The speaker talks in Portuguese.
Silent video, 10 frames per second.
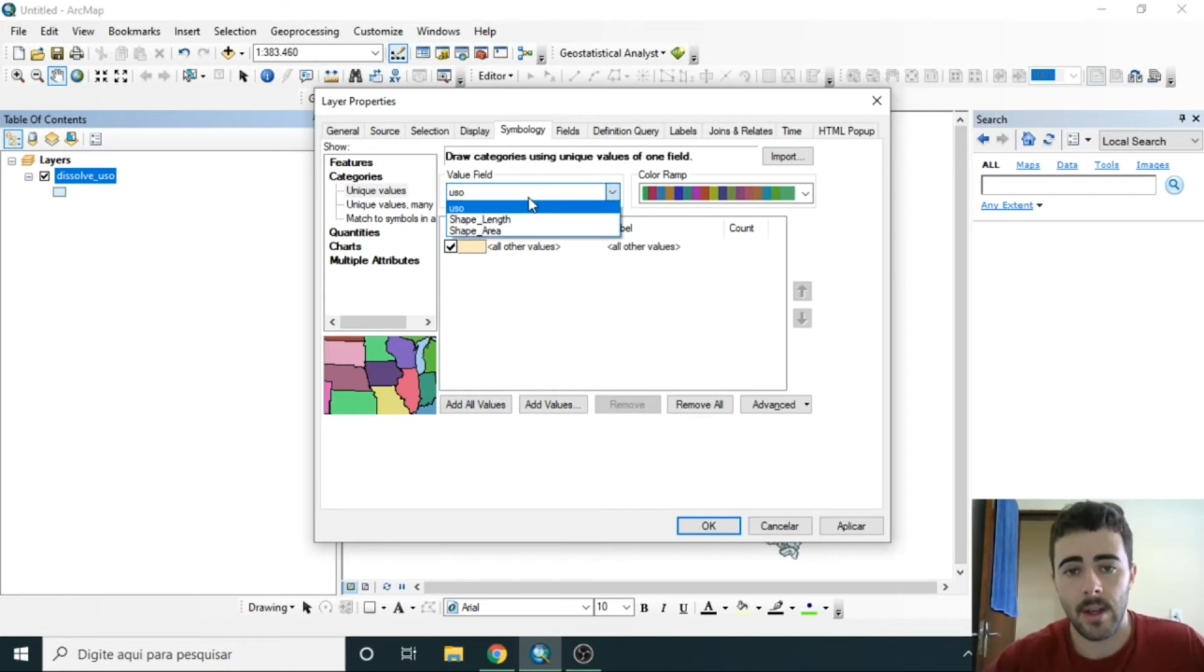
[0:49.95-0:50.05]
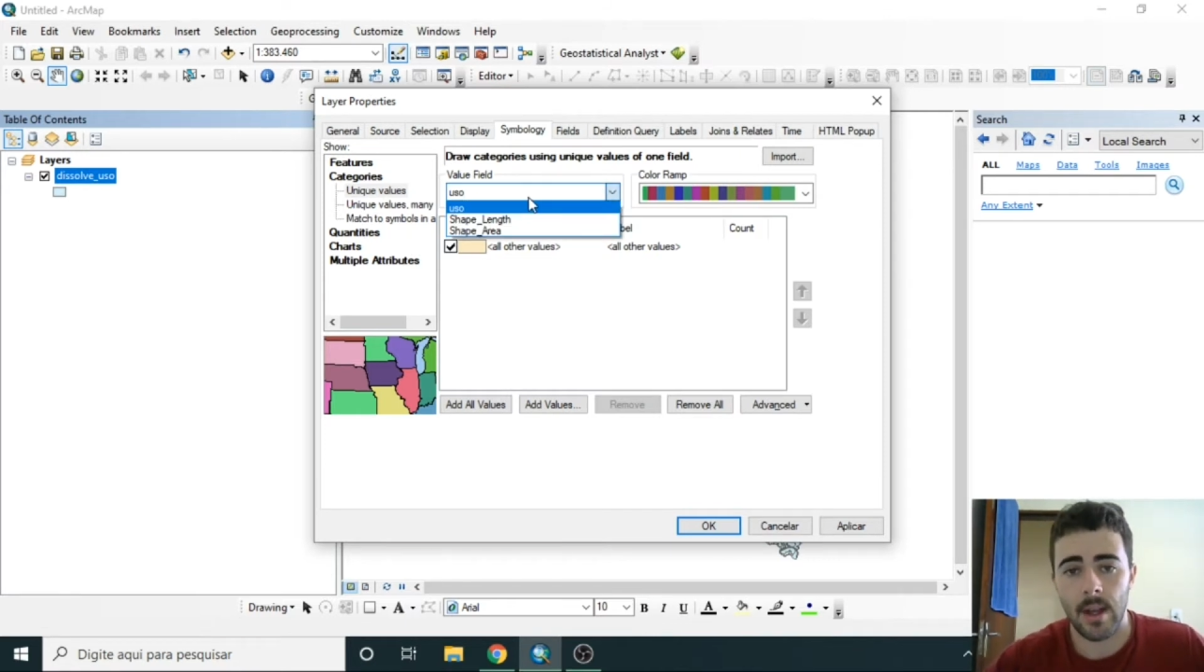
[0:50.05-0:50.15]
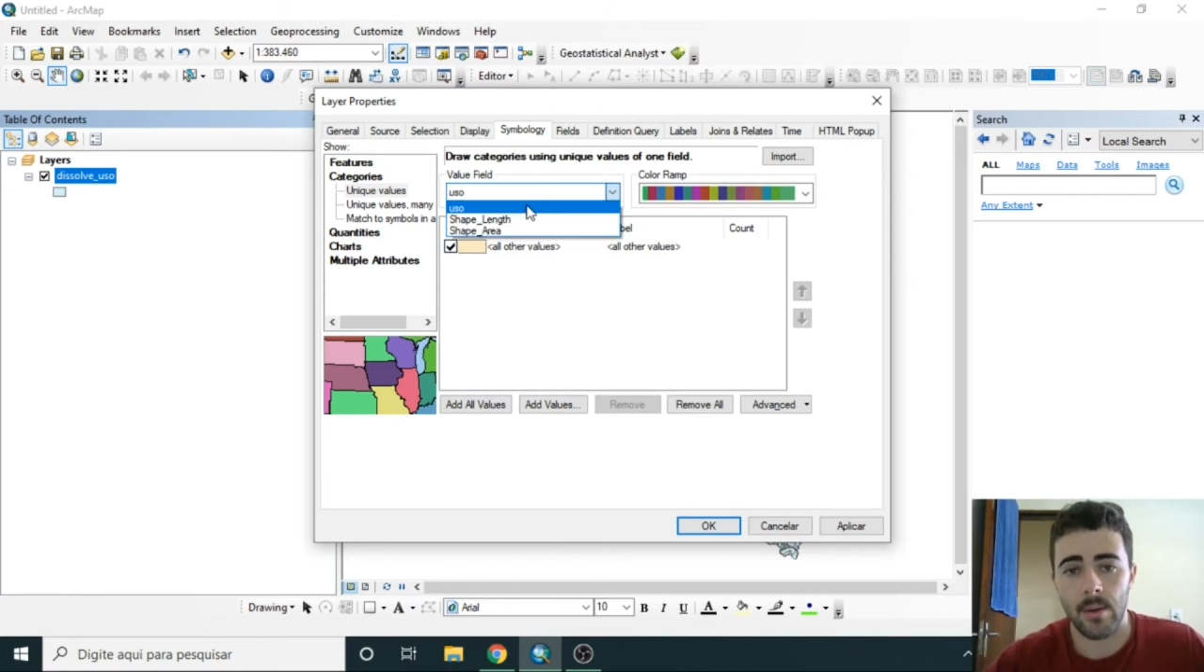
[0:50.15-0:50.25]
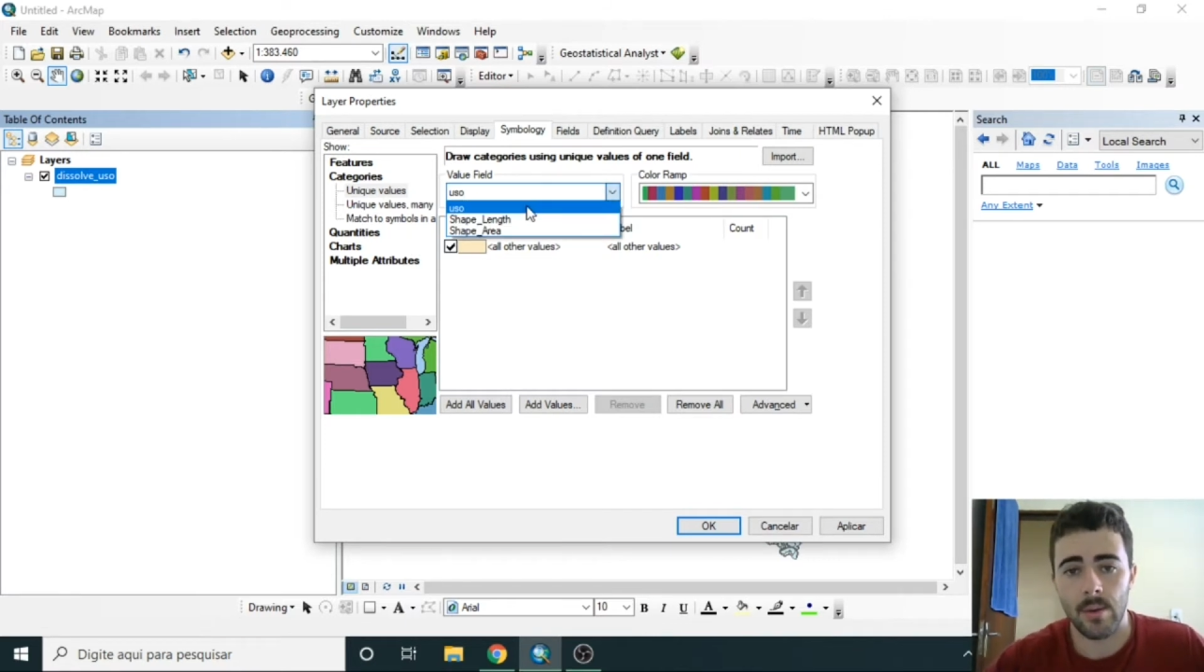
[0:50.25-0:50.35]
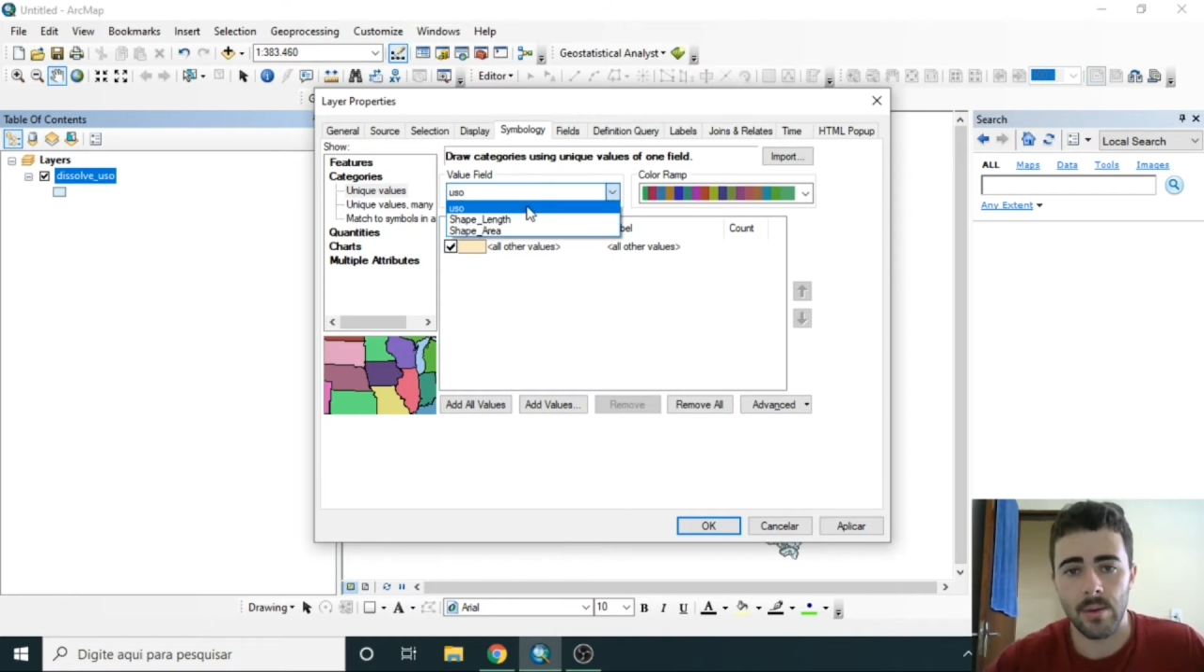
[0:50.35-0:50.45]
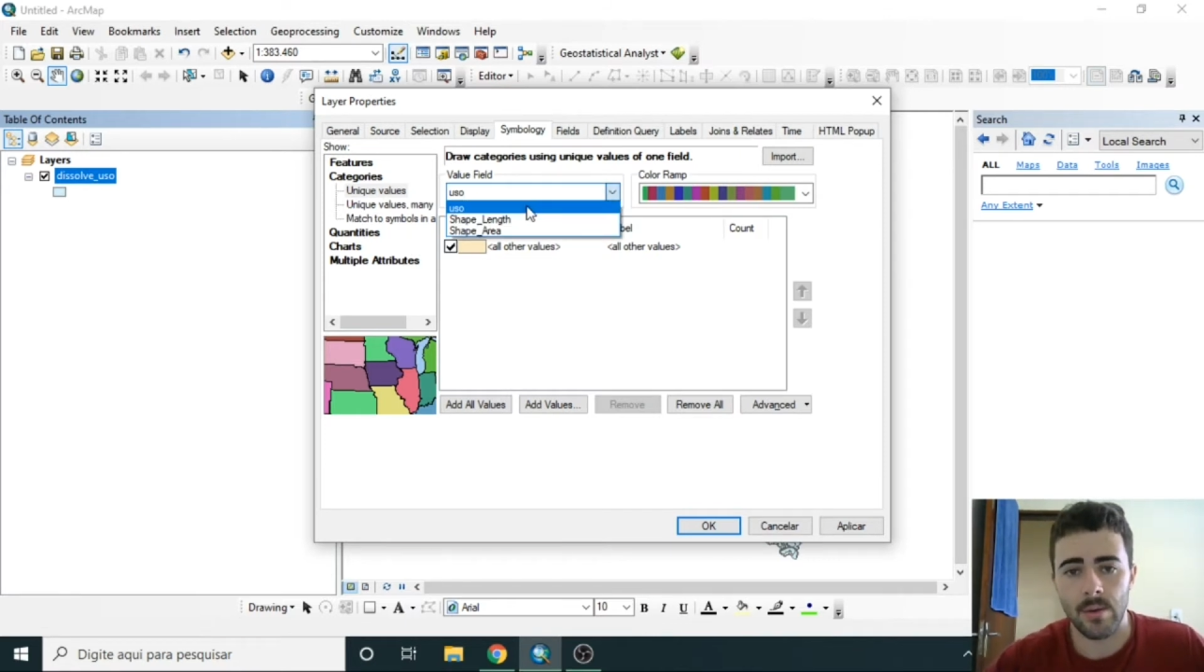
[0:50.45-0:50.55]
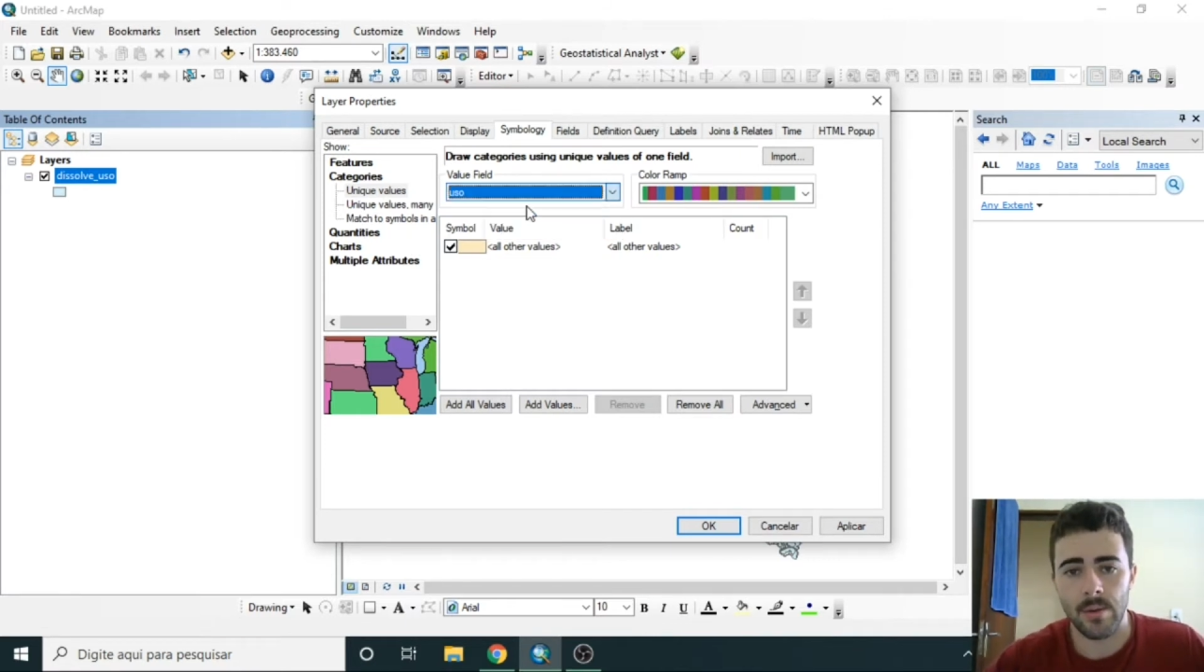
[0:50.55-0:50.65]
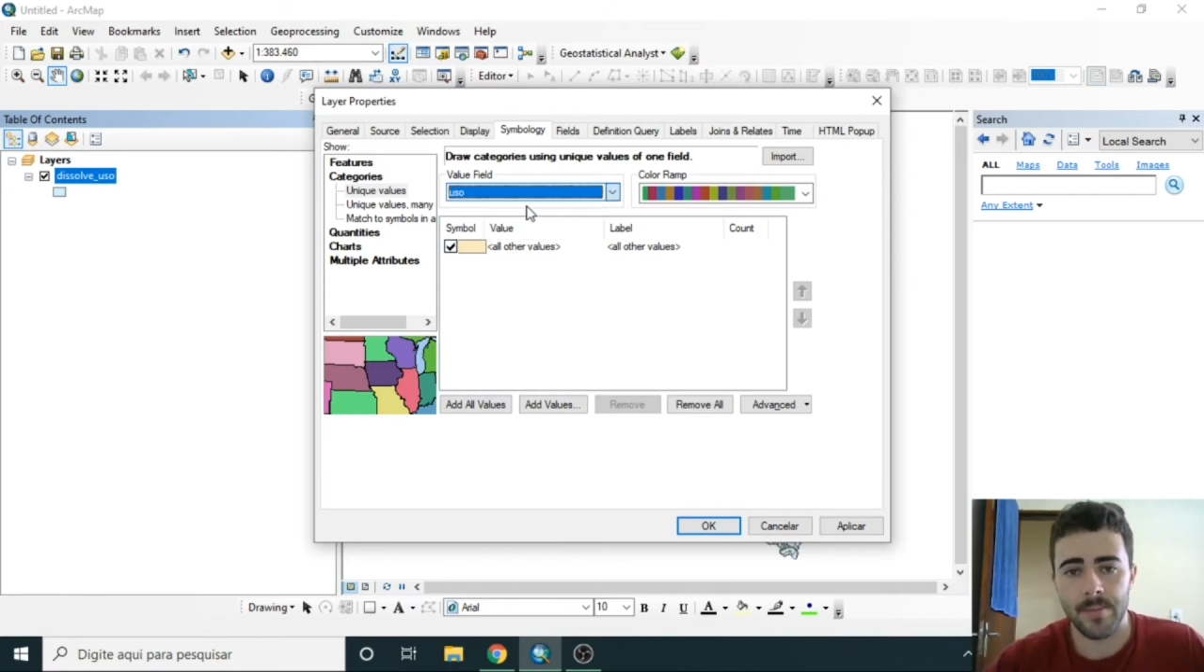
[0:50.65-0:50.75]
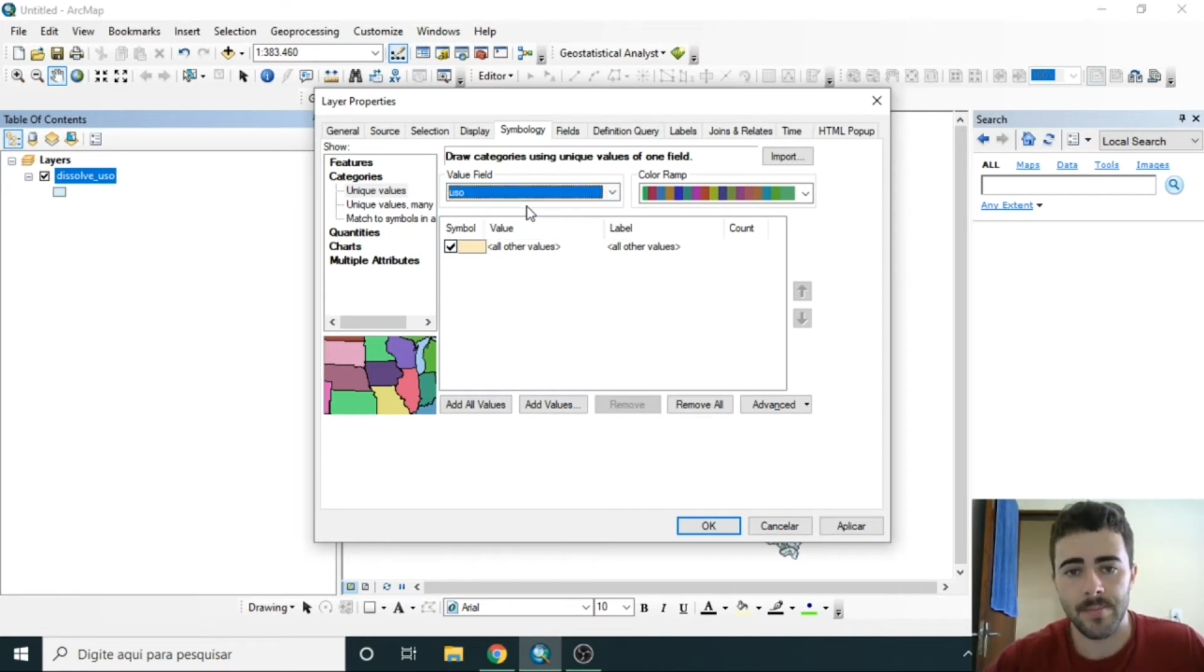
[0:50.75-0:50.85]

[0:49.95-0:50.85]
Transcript: é uso.